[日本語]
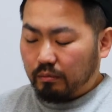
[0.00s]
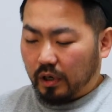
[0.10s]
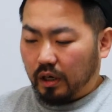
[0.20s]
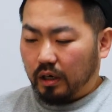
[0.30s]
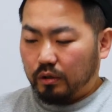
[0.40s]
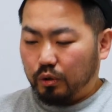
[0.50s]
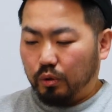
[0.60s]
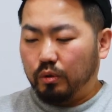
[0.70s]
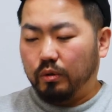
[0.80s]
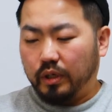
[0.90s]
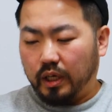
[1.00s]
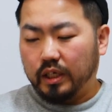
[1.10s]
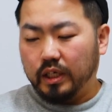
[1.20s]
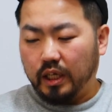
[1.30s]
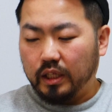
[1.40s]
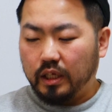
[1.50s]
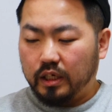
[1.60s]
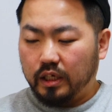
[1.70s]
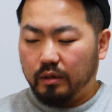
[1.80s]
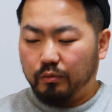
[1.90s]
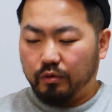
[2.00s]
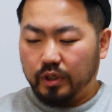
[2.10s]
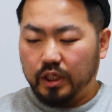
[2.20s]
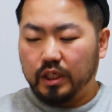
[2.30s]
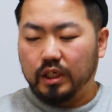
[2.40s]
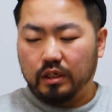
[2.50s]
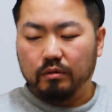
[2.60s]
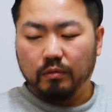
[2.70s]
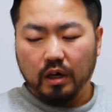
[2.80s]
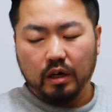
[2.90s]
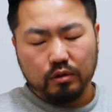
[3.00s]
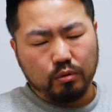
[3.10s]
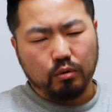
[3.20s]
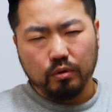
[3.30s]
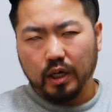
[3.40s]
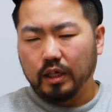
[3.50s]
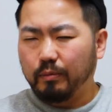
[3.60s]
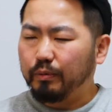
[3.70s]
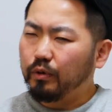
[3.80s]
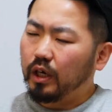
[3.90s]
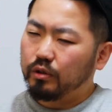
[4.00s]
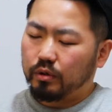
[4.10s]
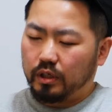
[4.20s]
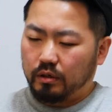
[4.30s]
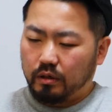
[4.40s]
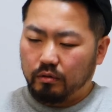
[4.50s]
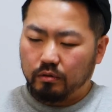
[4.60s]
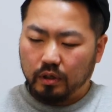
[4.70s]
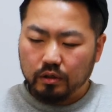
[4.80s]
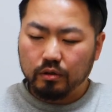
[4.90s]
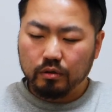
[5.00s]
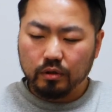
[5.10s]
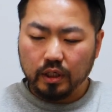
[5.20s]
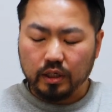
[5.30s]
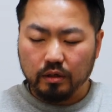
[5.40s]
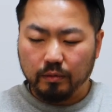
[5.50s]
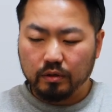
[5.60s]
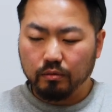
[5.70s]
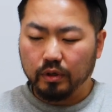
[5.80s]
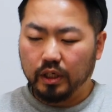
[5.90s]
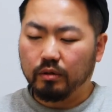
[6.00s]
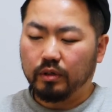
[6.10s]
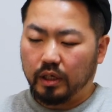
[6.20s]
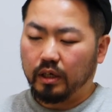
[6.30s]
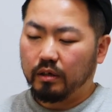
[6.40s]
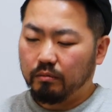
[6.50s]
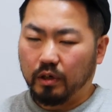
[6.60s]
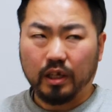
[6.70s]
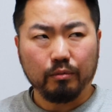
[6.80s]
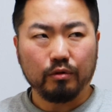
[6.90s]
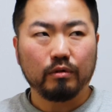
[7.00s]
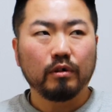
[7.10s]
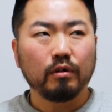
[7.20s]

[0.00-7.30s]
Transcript: まあちょっとね記念的にもいいしまあちょっと転が、まあ、福永ジョッキーあのね重賞成績今すごいいいのでまあ多分